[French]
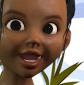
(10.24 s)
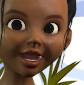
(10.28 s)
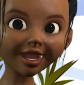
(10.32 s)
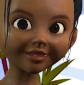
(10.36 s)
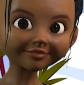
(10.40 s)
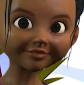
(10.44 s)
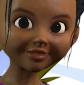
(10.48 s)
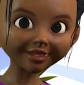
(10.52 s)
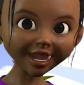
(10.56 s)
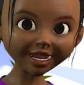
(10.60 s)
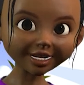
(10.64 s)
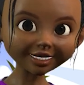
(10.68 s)

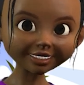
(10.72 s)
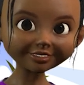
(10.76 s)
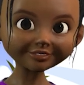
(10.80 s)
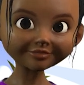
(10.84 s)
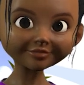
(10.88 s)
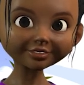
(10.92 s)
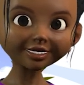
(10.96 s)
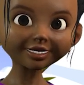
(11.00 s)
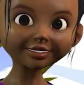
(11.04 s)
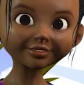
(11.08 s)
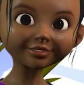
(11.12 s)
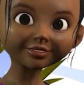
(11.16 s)
enfants de
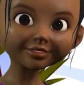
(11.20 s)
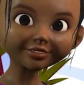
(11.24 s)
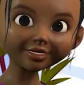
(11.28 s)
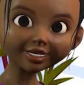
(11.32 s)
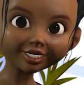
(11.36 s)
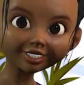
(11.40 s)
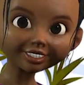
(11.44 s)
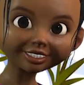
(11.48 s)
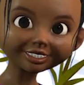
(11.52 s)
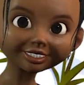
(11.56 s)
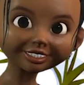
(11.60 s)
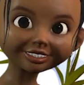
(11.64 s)
valeur. Je
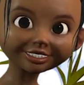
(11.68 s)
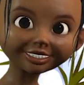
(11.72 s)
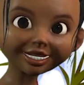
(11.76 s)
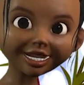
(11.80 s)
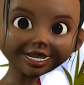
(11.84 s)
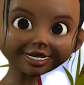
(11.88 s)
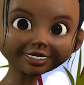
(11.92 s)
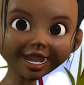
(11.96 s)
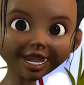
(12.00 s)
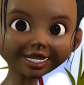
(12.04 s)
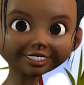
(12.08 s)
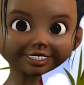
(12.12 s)
suis
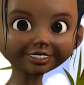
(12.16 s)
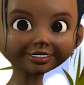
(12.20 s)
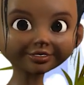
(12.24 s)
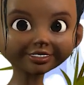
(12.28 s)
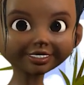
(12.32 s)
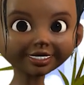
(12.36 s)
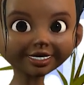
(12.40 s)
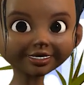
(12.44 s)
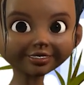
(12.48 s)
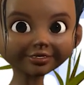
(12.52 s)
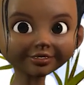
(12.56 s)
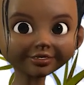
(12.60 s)
Alison.
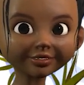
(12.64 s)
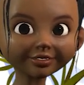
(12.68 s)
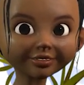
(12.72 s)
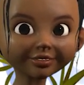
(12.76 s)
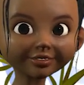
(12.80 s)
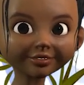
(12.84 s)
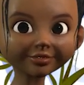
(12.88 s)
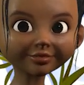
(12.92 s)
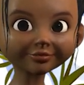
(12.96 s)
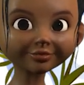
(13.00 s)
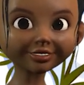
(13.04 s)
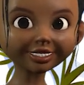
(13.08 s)

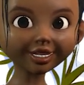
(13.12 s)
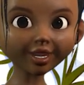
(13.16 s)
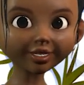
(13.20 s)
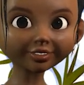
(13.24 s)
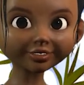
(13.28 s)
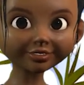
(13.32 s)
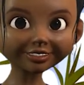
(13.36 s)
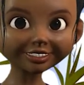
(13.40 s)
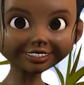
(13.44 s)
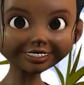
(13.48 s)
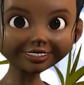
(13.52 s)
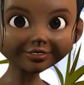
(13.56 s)

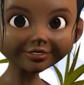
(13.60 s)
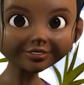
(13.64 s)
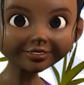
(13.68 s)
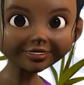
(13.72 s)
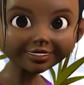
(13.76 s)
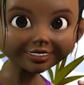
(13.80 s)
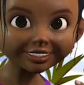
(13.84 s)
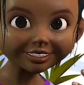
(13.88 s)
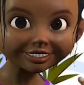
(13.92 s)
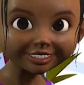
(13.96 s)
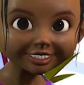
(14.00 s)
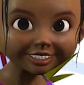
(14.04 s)
Bienvenue
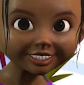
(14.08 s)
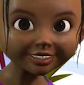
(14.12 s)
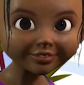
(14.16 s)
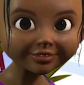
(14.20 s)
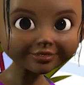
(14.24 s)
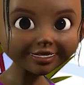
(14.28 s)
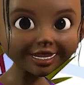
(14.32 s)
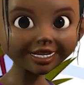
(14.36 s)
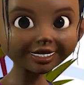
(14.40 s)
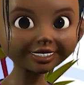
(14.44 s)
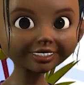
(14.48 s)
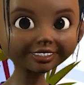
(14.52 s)
dans notre
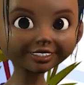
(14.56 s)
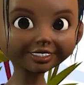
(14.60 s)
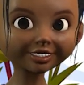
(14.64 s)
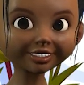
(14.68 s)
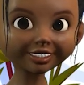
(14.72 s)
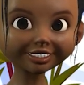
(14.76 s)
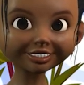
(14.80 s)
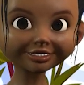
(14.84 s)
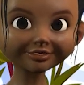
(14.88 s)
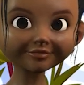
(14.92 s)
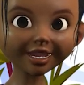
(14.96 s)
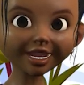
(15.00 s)
atelier
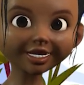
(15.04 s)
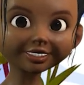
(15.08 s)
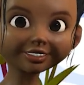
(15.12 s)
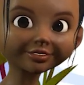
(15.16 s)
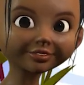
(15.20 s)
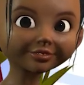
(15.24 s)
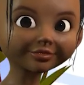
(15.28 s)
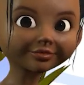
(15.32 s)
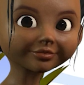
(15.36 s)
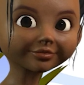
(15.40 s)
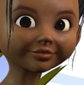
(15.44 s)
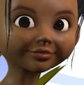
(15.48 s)
des
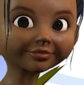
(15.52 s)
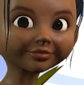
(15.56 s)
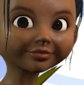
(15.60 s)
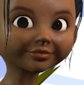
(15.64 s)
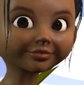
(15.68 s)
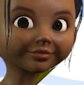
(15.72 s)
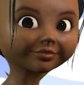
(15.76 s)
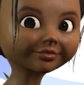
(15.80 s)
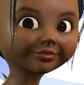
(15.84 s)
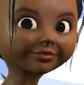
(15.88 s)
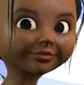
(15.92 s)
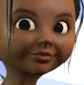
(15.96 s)
valeurs.
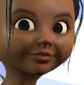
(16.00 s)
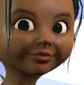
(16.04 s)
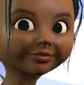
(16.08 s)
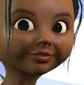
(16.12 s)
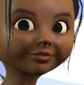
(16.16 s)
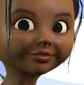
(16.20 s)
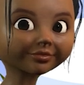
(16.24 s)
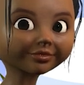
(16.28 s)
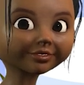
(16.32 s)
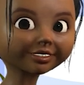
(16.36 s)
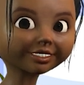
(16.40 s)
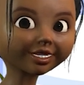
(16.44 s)

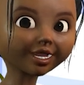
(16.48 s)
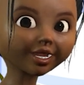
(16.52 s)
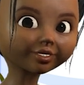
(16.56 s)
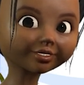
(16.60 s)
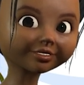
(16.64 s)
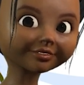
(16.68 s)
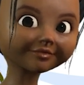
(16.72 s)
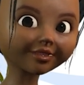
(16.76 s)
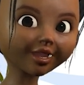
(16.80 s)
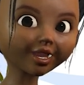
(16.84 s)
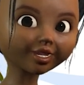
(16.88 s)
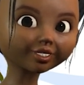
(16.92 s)

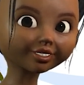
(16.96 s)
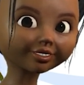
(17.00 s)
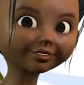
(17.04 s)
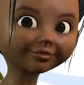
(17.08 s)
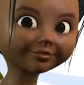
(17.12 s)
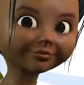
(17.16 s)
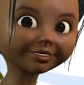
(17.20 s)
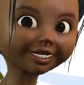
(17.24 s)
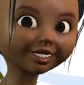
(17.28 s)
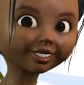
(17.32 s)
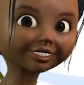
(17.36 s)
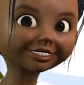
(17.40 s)
Commençons
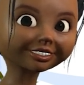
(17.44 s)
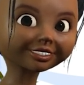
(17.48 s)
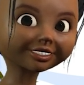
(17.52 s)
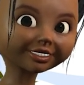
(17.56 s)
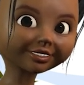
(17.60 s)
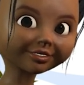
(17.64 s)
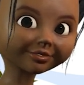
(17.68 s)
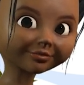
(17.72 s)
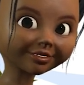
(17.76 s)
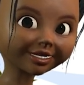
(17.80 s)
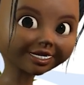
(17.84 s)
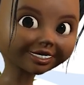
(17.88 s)
par une
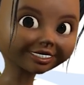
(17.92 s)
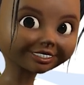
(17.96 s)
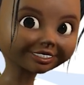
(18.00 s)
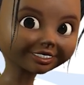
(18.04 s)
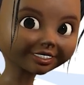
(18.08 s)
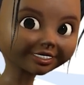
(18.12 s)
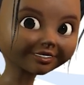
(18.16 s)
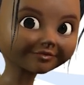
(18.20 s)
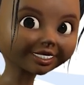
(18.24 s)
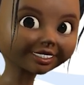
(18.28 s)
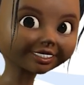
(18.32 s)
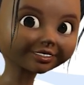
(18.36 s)
petite
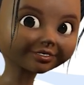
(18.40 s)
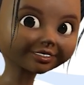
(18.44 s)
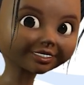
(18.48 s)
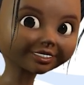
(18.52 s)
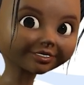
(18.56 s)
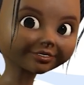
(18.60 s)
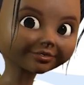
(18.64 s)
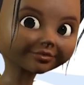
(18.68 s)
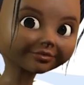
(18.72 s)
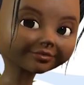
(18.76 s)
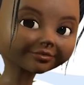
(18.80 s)
devinette.